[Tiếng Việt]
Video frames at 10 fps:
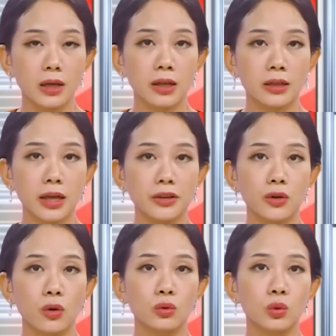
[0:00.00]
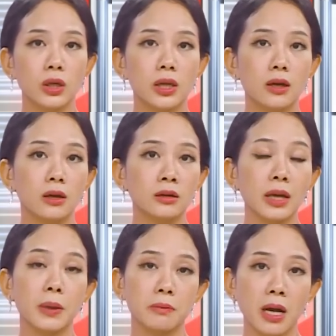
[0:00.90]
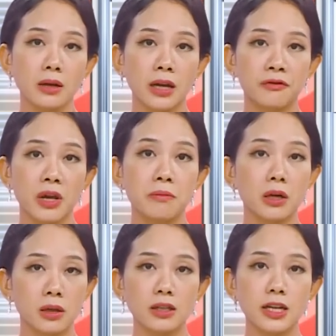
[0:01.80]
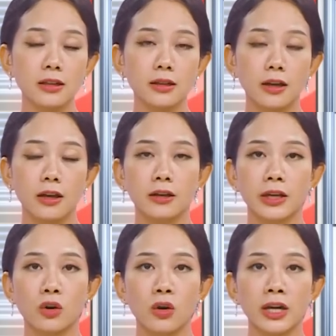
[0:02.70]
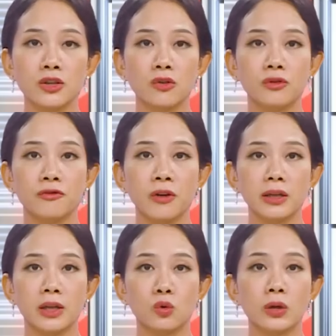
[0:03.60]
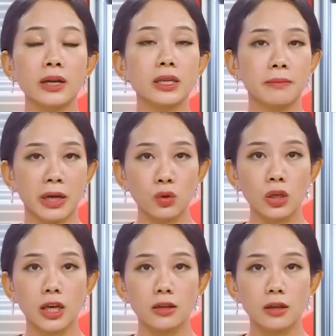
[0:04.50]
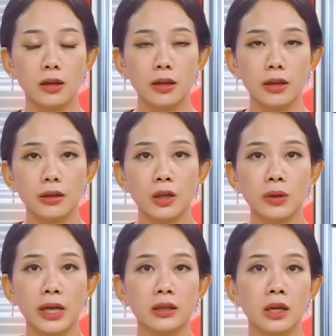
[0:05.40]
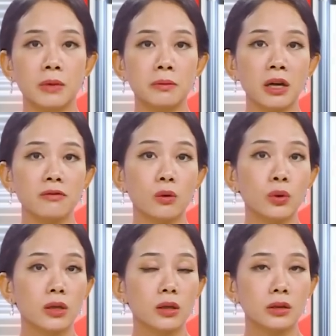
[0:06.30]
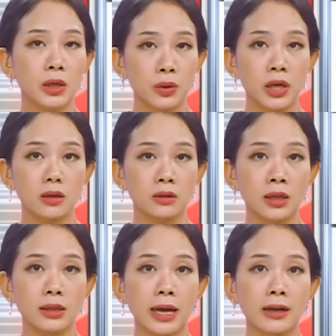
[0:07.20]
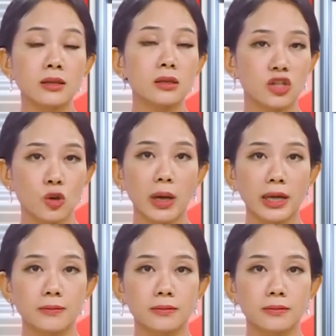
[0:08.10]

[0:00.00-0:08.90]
đến nay nhiều hồ thủy điện lớn tại miền Bắc đã về mực nước chết, gây khó khăn cho việc phát điện của các nhà máy thủy điện. Điều này đẩy miền Bắc vào nguy cơ thiếu điện ở tất cả các giờ trong ngày.